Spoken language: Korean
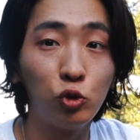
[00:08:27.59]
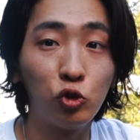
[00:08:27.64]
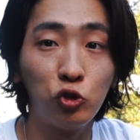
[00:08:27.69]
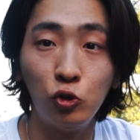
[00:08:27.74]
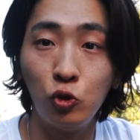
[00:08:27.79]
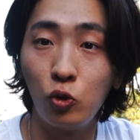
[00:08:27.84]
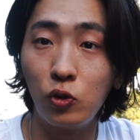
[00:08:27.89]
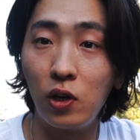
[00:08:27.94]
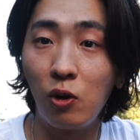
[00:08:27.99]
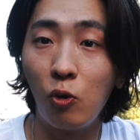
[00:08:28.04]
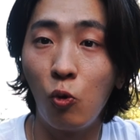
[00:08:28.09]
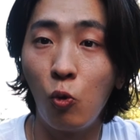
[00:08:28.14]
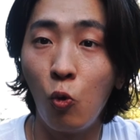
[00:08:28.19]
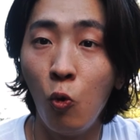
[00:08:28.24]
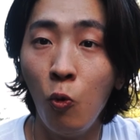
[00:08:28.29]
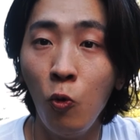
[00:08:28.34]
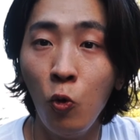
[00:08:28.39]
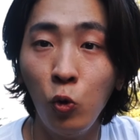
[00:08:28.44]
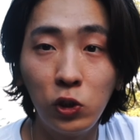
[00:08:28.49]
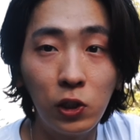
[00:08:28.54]
중고가가
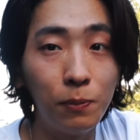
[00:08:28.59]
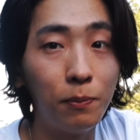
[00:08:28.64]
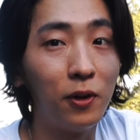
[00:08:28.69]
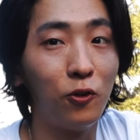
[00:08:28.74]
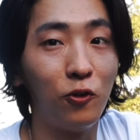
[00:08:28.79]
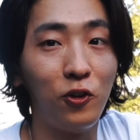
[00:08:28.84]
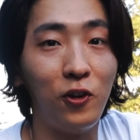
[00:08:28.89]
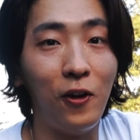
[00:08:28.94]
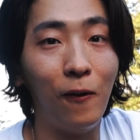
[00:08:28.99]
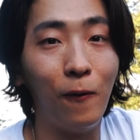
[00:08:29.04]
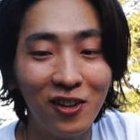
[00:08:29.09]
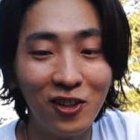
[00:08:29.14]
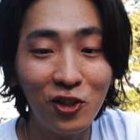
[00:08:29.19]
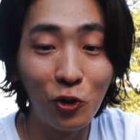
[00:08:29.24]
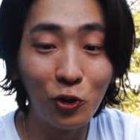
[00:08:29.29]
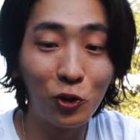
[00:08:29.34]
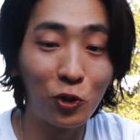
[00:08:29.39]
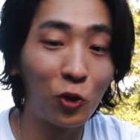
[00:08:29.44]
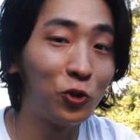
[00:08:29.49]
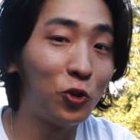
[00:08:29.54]
50만원이에요
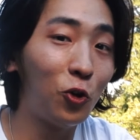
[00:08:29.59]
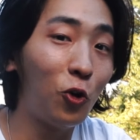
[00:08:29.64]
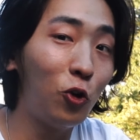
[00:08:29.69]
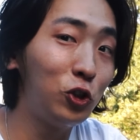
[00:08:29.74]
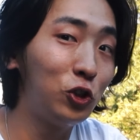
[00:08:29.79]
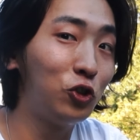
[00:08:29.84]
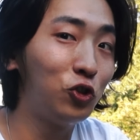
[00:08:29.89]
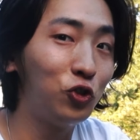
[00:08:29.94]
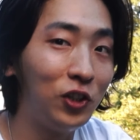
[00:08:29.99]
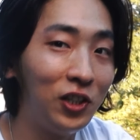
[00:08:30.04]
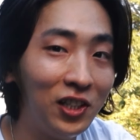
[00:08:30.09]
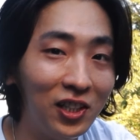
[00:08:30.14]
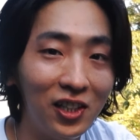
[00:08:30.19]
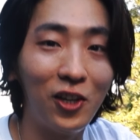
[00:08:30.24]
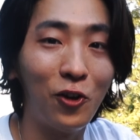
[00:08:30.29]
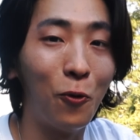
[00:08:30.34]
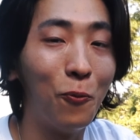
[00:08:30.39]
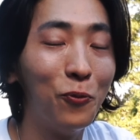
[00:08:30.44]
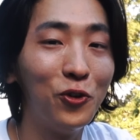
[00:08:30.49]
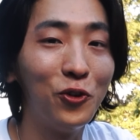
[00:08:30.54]
여기서 더 떨어질 수 있는
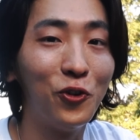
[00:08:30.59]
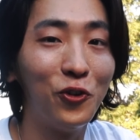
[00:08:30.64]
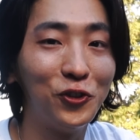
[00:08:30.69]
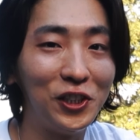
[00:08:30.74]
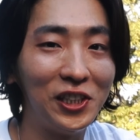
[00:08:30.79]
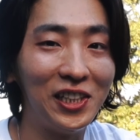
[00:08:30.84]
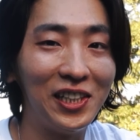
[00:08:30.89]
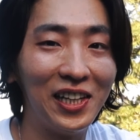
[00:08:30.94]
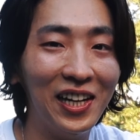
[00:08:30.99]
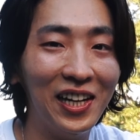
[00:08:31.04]
게 없는 거지